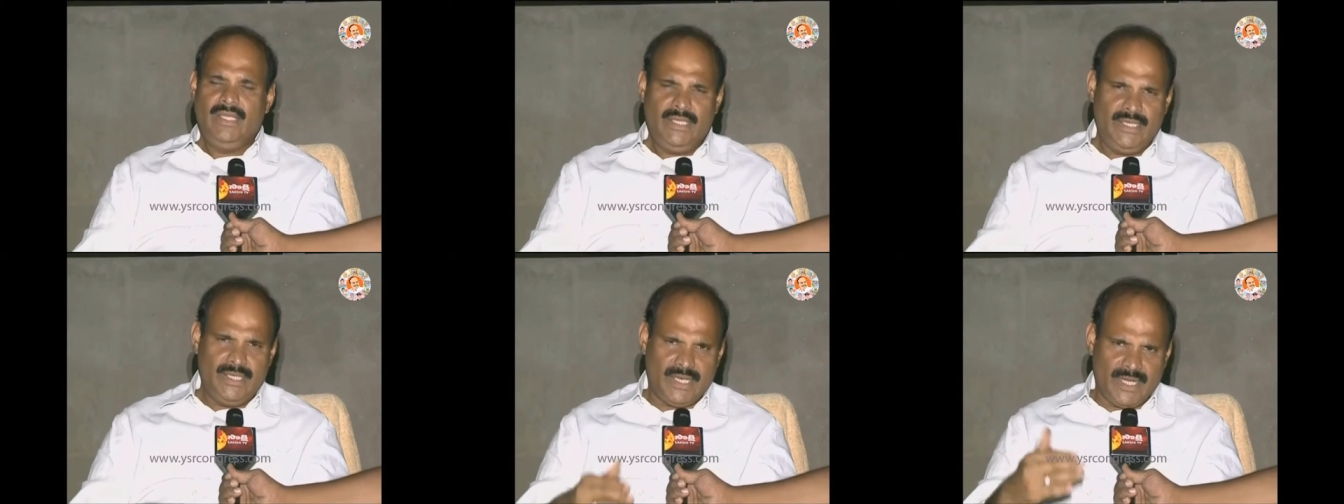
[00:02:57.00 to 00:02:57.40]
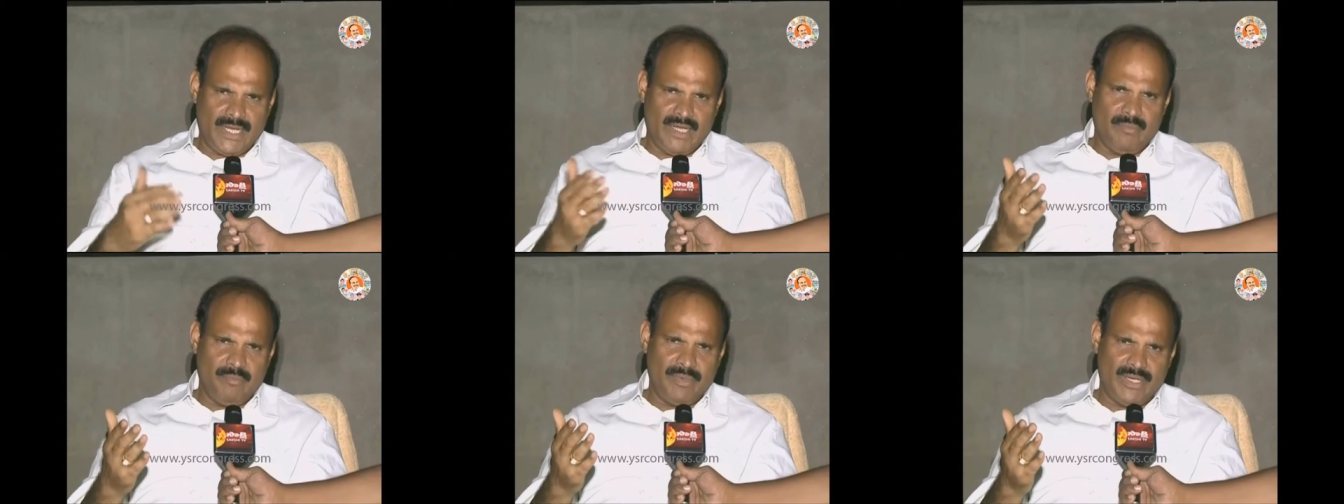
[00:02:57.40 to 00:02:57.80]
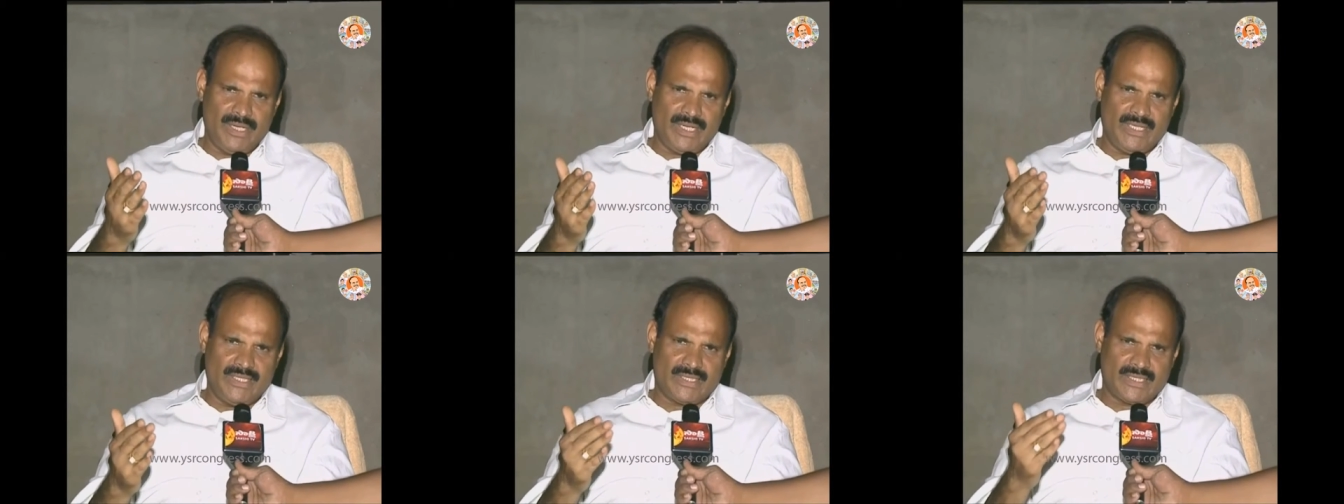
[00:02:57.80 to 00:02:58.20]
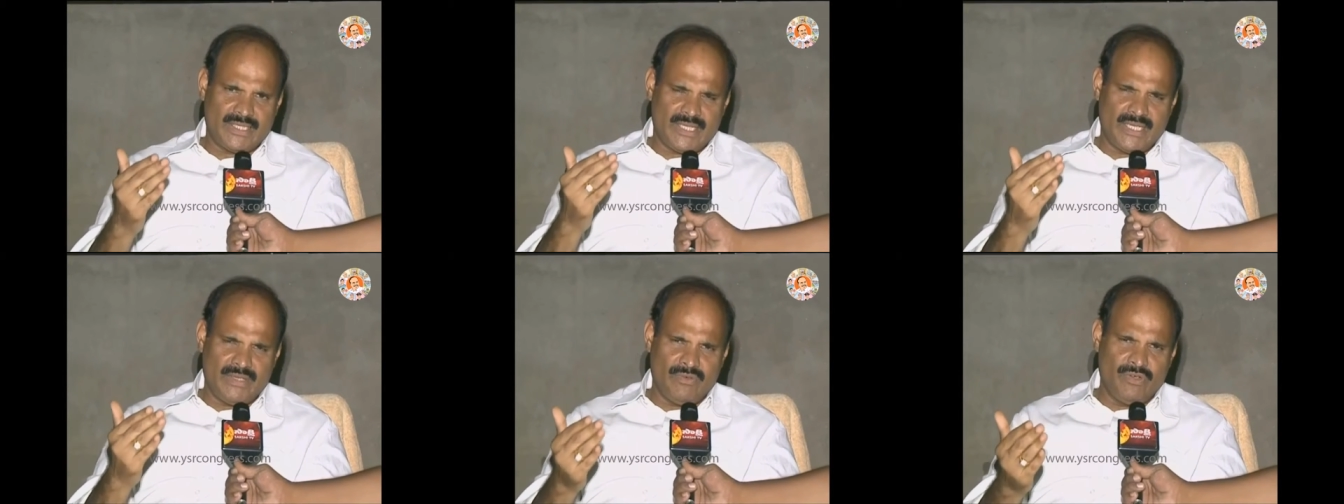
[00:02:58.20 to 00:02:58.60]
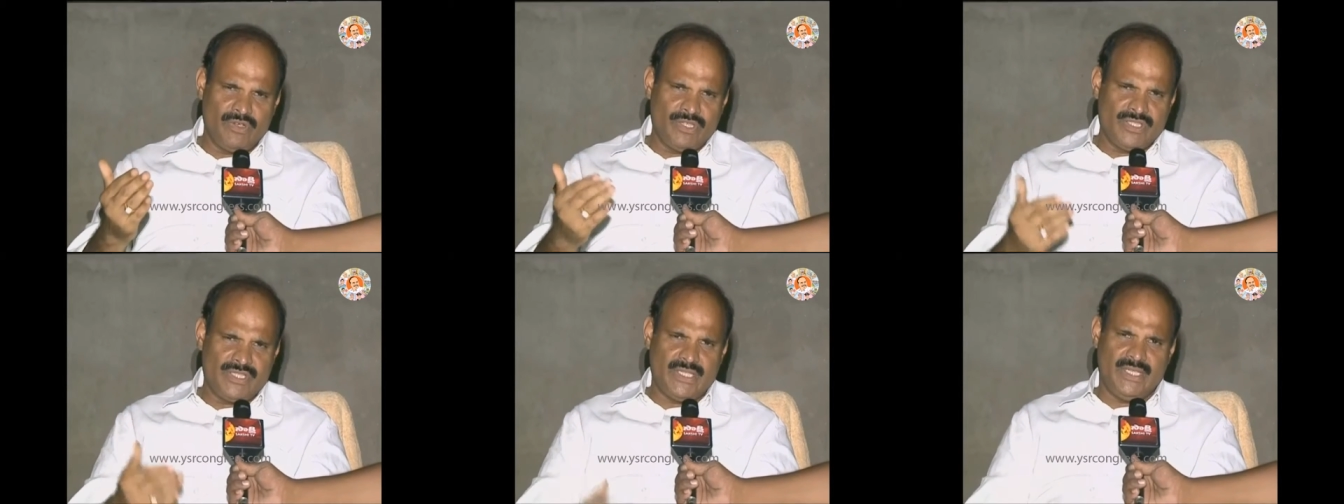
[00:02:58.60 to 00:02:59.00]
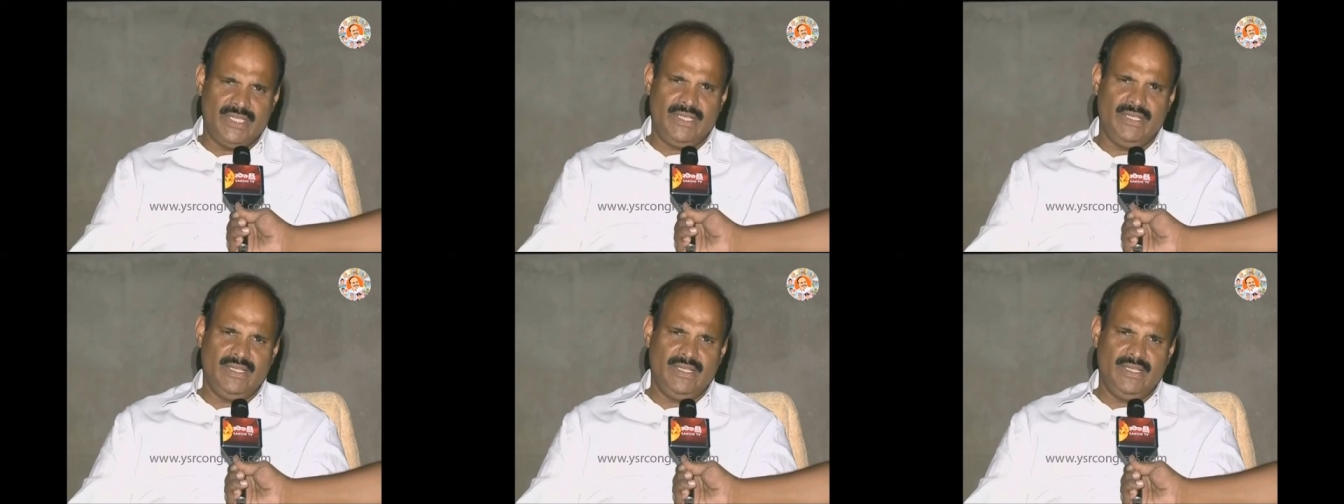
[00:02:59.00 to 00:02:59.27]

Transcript: ఈ రంగంపేట ఇసుక రేవు గురించి